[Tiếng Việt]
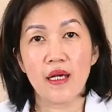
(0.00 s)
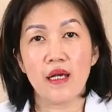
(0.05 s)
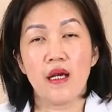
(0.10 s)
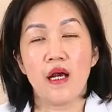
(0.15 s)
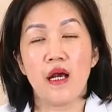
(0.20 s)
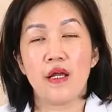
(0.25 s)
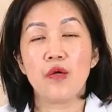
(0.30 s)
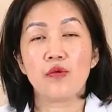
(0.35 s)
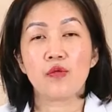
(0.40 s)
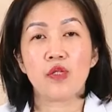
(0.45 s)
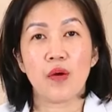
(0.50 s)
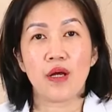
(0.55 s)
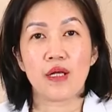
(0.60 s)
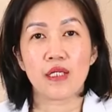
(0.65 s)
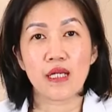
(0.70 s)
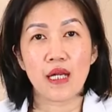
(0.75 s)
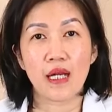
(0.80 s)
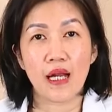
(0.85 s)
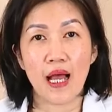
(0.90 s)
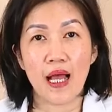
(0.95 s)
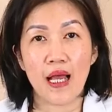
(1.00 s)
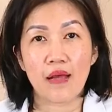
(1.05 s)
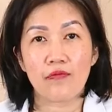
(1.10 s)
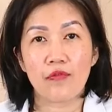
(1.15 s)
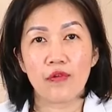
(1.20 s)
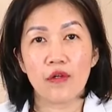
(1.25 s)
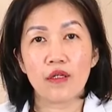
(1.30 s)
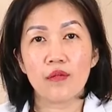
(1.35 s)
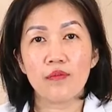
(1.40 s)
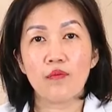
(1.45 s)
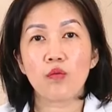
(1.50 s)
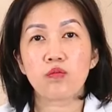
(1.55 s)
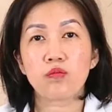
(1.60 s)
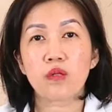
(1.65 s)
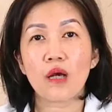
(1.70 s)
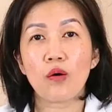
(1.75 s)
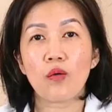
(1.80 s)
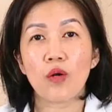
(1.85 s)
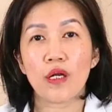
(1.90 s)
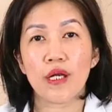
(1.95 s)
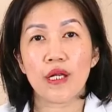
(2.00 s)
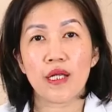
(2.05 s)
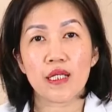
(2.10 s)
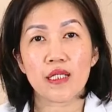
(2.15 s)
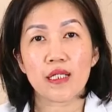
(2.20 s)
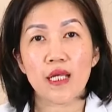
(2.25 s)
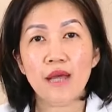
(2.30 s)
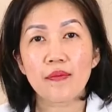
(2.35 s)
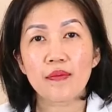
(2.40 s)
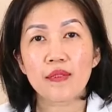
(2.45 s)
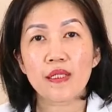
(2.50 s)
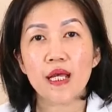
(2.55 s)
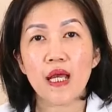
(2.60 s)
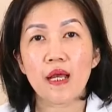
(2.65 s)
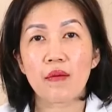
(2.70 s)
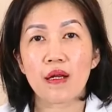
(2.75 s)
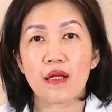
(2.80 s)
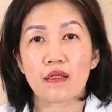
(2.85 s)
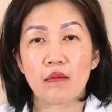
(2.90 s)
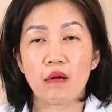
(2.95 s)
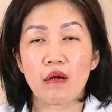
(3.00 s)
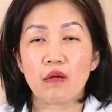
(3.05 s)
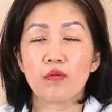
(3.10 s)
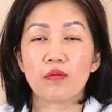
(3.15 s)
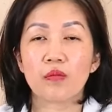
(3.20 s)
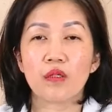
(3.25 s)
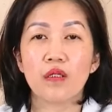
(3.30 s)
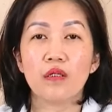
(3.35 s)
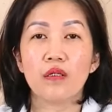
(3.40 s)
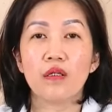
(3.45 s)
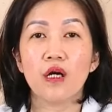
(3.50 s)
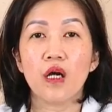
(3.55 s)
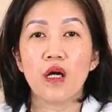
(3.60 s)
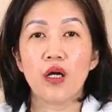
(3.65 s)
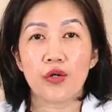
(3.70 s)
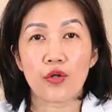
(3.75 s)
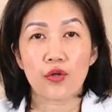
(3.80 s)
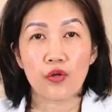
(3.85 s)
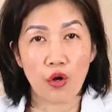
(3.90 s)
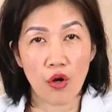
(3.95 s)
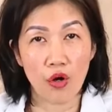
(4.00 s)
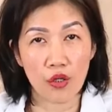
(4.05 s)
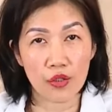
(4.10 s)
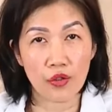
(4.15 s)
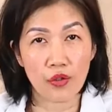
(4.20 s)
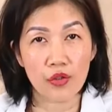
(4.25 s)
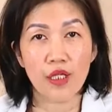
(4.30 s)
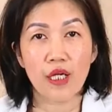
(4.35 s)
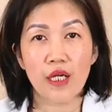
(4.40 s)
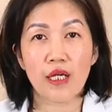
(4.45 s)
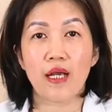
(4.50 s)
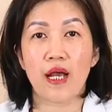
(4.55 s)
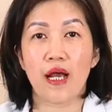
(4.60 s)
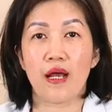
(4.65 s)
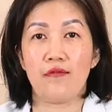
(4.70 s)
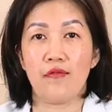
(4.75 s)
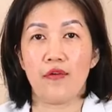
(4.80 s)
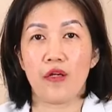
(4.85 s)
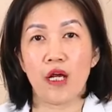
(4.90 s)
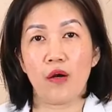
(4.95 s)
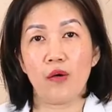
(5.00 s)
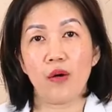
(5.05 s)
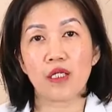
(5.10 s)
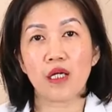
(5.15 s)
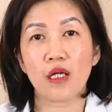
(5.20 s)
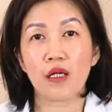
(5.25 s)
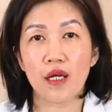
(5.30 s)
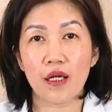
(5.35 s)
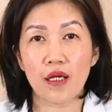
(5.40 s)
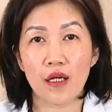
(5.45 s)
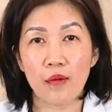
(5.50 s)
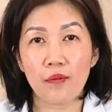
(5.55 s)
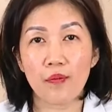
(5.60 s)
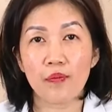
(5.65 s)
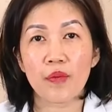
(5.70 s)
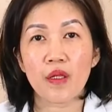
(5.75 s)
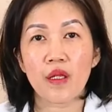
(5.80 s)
Ờ, điều trị hóa trị lại với mục tiêu là để xem xem là tế bào ung thư nó còn có nhạy cảm với cả hóa chất hay không.